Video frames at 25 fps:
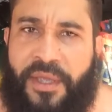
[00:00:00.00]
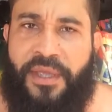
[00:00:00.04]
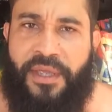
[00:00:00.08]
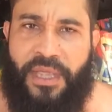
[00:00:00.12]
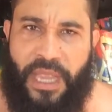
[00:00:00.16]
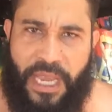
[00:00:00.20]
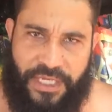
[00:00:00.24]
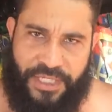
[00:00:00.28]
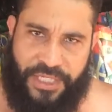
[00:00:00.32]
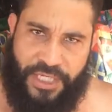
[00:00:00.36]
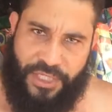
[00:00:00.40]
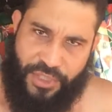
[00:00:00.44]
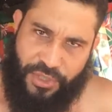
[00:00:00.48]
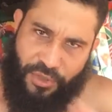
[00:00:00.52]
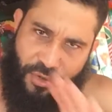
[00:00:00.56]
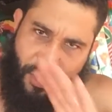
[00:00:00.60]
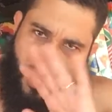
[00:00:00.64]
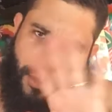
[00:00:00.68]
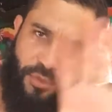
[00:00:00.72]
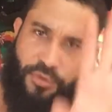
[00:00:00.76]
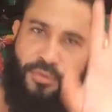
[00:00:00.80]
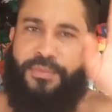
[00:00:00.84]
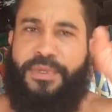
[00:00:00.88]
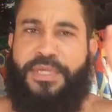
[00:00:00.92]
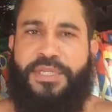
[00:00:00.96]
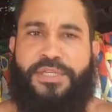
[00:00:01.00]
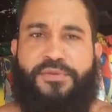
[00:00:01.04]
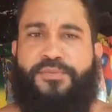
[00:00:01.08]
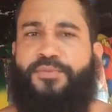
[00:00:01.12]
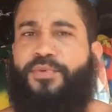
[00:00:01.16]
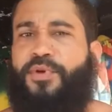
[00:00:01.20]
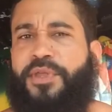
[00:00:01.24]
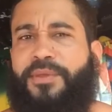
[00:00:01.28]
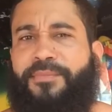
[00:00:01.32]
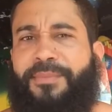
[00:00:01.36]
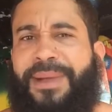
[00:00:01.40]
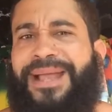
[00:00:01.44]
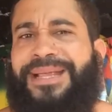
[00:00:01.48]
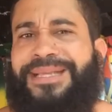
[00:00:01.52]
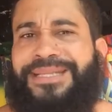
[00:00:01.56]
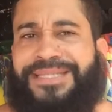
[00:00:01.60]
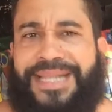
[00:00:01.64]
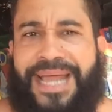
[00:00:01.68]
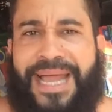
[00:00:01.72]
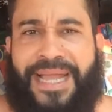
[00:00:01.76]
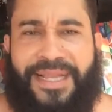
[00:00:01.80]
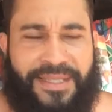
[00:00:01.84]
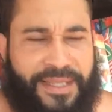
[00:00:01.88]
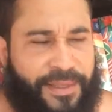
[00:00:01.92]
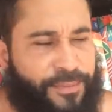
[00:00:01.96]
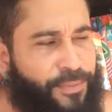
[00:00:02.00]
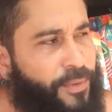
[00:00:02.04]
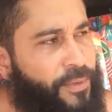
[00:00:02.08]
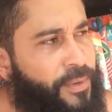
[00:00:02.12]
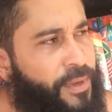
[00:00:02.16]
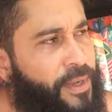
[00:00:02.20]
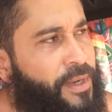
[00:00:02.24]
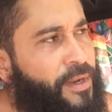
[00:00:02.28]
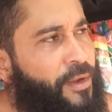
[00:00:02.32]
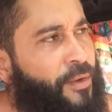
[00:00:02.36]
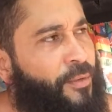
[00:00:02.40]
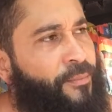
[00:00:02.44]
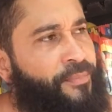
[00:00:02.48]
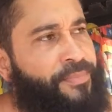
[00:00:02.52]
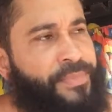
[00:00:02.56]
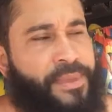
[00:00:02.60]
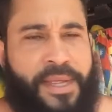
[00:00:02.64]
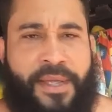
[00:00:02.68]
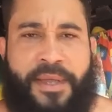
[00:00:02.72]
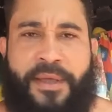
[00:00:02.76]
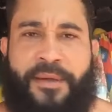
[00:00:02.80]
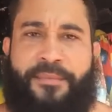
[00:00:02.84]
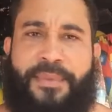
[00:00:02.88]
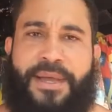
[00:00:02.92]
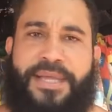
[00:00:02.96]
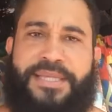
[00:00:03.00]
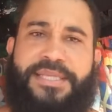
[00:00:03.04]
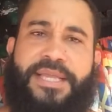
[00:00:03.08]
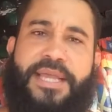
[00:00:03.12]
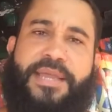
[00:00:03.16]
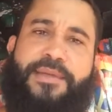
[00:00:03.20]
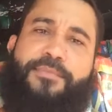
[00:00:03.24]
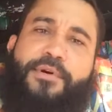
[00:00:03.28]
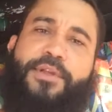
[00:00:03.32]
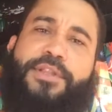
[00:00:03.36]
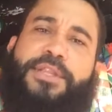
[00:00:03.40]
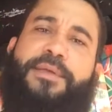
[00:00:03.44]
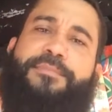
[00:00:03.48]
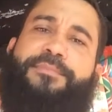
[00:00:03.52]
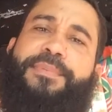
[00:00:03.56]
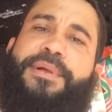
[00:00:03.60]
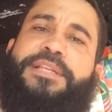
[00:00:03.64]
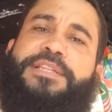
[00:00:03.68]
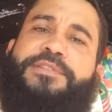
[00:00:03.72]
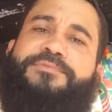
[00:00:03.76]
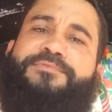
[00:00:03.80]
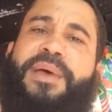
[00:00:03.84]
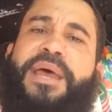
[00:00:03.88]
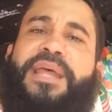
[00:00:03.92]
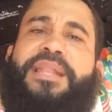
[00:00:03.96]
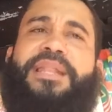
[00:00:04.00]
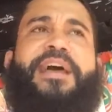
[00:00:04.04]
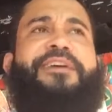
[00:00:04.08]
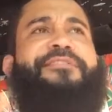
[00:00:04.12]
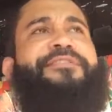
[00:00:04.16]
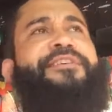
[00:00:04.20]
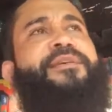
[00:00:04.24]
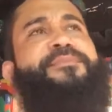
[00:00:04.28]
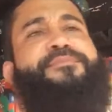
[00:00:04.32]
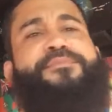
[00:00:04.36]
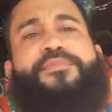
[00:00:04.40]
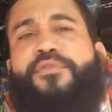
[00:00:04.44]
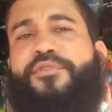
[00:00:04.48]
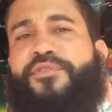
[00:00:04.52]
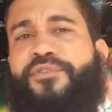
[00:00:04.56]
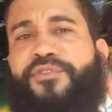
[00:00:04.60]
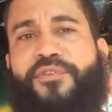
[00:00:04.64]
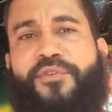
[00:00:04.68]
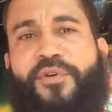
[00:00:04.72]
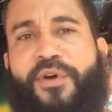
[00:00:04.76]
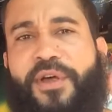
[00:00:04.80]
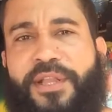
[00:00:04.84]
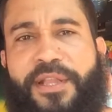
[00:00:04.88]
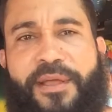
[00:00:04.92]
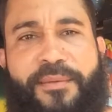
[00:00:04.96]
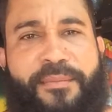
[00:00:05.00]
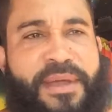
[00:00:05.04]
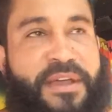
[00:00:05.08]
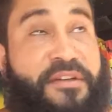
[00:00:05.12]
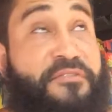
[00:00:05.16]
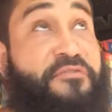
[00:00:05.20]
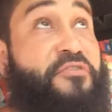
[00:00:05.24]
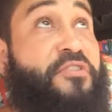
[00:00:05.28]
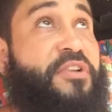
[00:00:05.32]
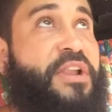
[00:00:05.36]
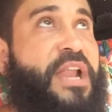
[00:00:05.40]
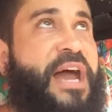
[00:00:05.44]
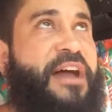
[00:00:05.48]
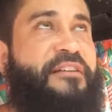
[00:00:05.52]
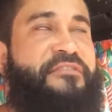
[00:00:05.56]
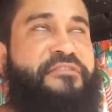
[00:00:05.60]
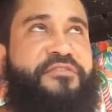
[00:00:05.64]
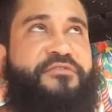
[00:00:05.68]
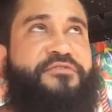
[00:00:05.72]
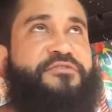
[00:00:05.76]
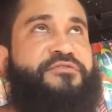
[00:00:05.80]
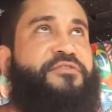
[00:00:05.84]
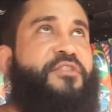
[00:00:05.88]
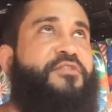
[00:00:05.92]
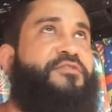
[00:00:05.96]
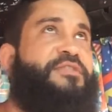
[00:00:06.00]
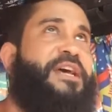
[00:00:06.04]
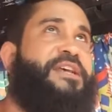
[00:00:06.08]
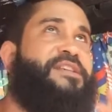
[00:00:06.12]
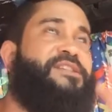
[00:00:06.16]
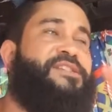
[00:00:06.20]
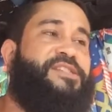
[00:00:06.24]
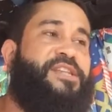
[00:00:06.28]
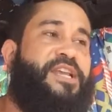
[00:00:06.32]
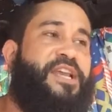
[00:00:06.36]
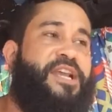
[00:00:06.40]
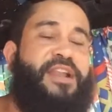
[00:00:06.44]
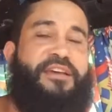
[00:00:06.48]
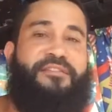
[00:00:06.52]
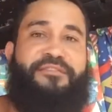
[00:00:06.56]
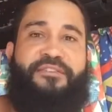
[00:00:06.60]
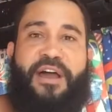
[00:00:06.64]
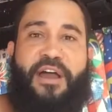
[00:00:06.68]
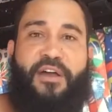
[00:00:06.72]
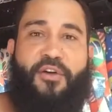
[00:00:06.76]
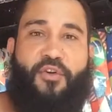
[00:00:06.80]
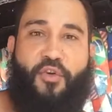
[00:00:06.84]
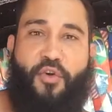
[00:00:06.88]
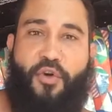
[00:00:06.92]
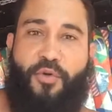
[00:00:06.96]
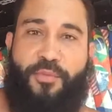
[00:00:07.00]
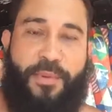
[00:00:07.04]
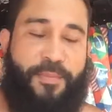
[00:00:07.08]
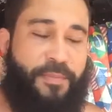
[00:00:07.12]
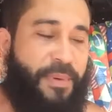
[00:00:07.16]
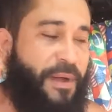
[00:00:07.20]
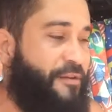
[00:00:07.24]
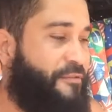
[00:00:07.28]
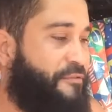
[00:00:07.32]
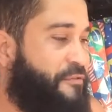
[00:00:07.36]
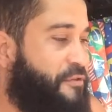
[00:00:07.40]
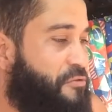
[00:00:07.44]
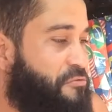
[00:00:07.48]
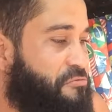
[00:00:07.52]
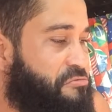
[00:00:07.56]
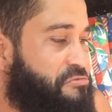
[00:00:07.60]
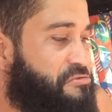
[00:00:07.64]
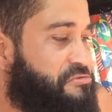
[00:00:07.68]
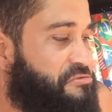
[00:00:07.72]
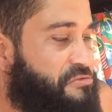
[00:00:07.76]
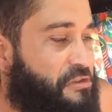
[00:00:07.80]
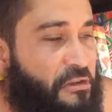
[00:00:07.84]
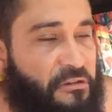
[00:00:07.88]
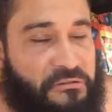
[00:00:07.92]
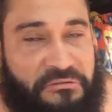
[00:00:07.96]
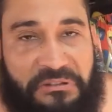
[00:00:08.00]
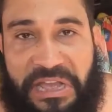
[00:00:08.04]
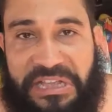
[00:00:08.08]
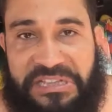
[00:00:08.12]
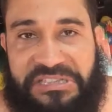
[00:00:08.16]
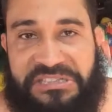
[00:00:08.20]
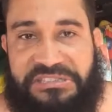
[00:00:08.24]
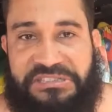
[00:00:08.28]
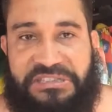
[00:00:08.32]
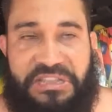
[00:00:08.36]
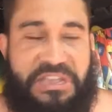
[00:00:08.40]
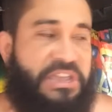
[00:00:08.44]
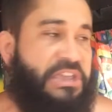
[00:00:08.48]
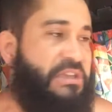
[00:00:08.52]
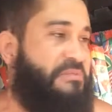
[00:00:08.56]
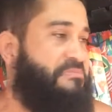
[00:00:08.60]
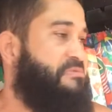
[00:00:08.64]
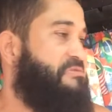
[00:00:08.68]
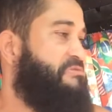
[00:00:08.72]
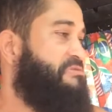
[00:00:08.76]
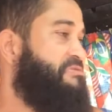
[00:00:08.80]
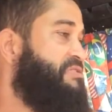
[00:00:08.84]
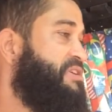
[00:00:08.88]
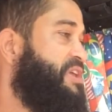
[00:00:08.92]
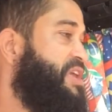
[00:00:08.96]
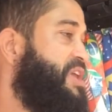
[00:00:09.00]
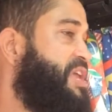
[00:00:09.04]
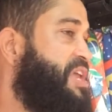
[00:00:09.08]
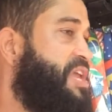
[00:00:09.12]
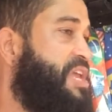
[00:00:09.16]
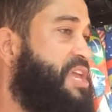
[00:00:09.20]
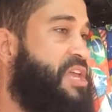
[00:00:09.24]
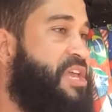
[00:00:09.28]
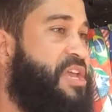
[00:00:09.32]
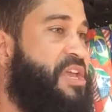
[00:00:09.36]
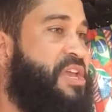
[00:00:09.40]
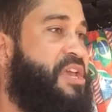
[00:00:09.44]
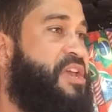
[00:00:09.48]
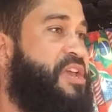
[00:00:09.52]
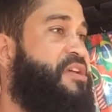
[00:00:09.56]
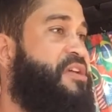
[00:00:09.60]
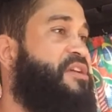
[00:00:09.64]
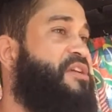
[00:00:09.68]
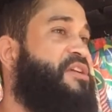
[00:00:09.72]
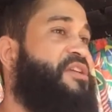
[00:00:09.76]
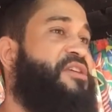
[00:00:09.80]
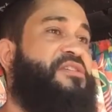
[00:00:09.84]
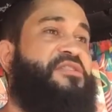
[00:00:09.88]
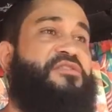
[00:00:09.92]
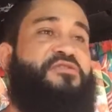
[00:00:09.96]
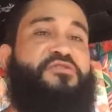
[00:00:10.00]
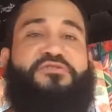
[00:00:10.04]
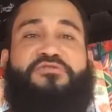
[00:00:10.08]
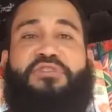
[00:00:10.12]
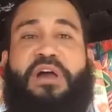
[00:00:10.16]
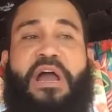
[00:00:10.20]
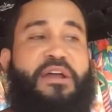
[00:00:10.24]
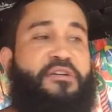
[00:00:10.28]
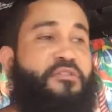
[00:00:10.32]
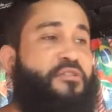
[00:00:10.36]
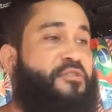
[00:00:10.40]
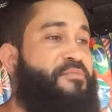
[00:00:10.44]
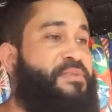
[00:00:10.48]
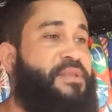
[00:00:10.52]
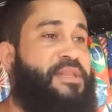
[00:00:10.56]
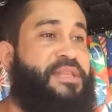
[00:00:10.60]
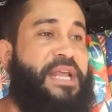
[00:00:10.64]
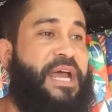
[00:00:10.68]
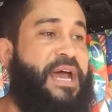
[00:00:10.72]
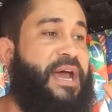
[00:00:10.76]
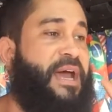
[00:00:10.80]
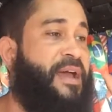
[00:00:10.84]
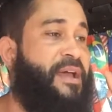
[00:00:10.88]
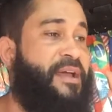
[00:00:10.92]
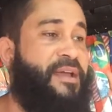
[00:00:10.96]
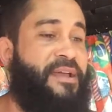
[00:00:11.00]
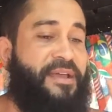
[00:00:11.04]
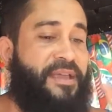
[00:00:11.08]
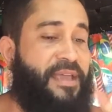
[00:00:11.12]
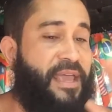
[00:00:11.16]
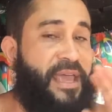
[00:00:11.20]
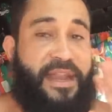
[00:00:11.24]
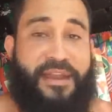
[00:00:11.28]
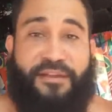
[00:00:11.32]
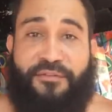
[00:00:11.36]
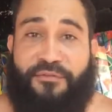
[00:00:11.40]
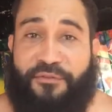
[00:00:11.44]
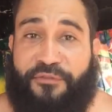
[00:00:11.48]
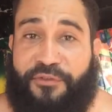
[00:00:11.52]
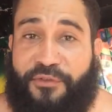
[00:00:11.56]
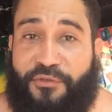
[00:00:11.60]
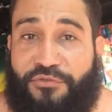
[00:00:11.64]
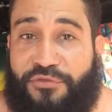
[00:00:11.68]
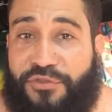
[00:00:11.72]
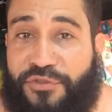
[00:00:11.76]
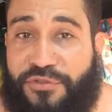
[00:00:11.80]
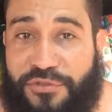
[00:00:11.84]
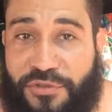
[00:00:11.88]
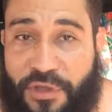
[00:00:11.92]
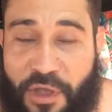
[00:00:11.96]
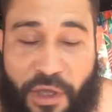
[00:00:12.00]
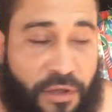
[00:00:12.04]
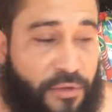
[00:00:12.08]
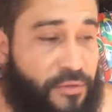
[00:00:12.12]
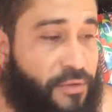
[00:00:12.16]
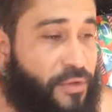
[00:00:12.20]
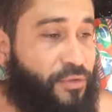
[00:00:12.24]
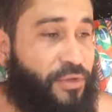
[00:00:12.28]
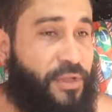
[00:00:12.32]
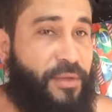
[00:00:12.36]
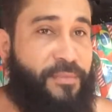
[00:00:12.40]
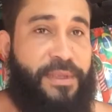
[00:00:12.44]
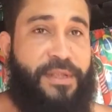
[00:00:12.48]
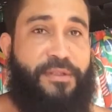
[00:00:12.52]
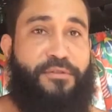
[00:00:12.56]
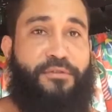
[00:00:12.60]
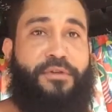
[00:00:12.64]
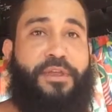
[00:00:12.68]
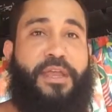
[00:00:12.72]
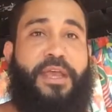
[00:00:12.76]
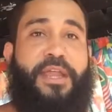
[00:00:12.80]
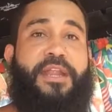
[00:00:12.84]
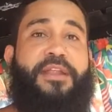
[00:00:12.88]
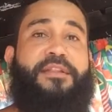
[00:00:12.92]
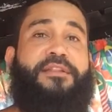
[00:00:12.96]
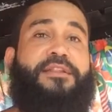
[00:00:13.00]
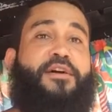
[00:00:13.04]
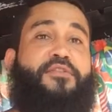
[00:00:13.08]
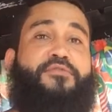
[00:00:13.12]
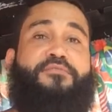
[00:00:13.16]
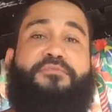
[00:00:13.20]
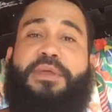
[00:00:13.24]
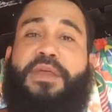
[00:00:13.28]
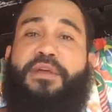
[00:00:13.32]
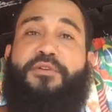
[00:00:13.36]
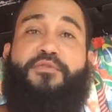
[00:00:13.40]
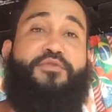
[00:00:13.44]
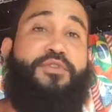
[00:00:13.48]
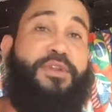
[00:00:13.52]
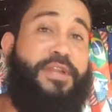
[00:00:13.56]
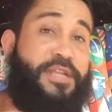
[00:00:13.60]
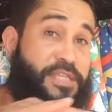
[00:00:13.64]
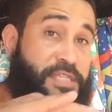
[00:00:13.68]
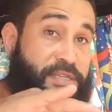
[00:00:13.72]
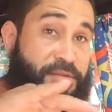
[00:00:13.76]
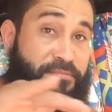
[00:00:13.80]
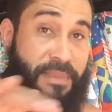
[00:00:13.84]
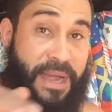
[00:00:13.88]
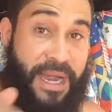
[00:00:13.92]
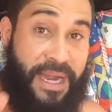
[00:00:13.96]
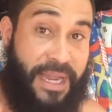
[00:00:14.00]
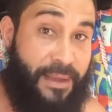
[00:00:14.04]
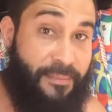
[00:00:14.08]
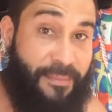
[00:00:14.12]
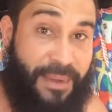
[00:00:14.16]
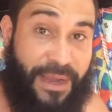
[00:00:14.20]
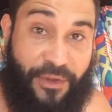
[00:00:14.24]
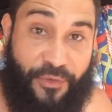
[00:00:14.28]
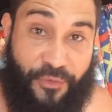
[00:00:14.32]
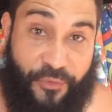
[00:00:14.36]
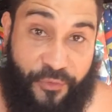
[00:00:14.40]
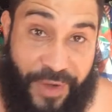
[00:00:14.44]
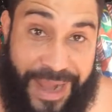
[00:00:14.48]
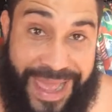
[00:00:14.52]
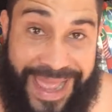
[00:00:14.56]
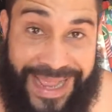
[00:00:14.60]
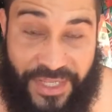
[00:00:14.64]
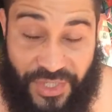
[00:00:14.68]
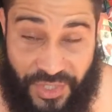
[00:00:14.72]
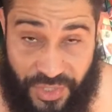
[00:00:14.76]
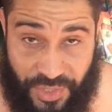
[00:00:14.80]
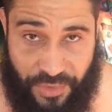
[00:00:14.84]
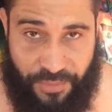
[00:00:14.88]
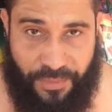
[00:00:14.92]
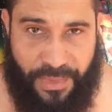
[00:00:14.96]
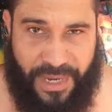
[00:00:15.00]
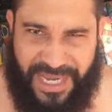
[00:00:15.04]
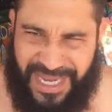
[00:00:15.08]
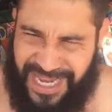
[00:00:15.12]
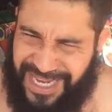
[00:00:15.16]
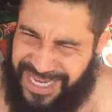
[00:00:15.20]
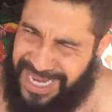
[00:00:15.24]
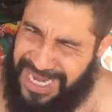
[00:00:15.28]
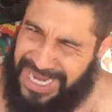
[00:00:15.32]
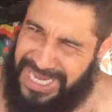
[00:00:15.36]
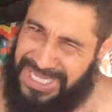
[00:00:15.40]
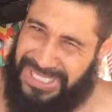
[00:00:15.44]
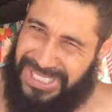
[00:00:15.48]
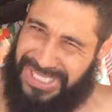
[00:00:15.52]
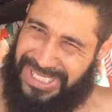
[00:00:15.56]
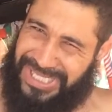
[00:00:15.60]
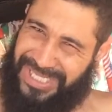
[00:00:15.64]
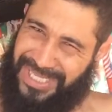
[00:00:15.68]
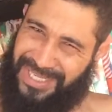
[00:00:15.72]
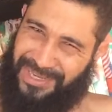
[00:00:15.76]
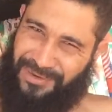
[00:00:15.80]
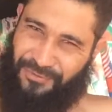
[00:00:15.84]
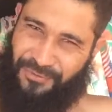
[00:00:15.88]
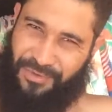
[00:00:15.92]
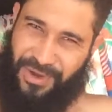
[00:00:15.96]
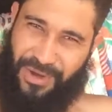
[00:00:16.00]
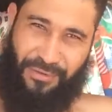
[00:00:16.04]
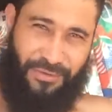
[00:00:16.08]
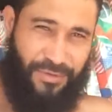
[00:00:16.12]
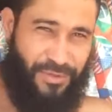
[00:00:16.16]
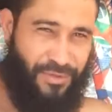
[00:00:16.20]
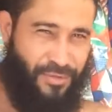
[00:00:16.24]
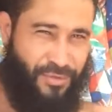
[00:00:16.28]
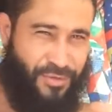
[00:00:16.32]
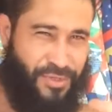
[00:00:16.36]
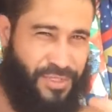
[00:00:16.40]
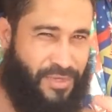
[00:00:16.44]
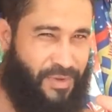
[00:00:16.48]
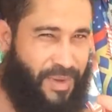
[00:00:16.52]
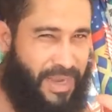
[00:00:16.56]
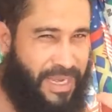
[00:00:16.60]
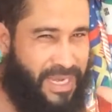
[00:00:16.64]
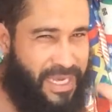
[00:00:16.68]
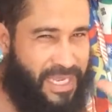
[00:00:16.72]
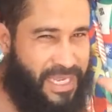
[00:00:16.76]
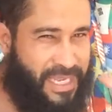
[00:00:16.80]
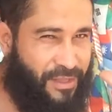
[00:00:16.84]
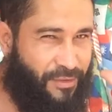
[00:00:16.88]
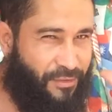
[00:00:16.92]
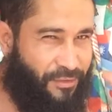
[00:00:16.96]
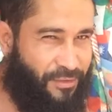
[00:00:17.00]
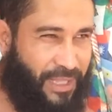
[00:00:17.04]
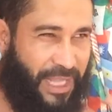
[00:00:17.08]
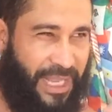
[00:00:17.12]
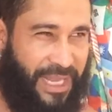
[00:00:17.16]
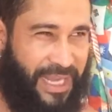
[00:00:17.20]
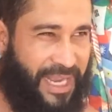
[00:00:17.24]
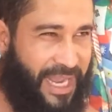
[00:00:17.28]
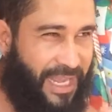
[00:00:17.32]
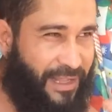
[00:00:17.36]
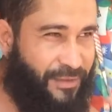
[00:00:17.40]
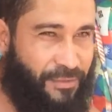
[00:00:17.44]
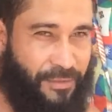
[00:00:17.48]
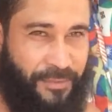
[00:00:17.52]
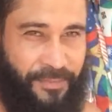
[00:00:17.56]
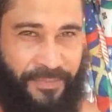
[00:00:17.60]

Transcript: Que a gente gosta de dormir assim um pouquinho mais tarde, não tem problema não. Mas aí botei para despertar, falei, pô, 5 horas da manhã eu vou lá ver o sol nascer, levar a Kombi para ver o sol nascer, porque e a Kombi tá querendo ver o sol, eu também tô querendo dar um mergulho nesse mar que é mais flat. De manhã ele é lisinho, é gostosinho, é lindo, tá ligado?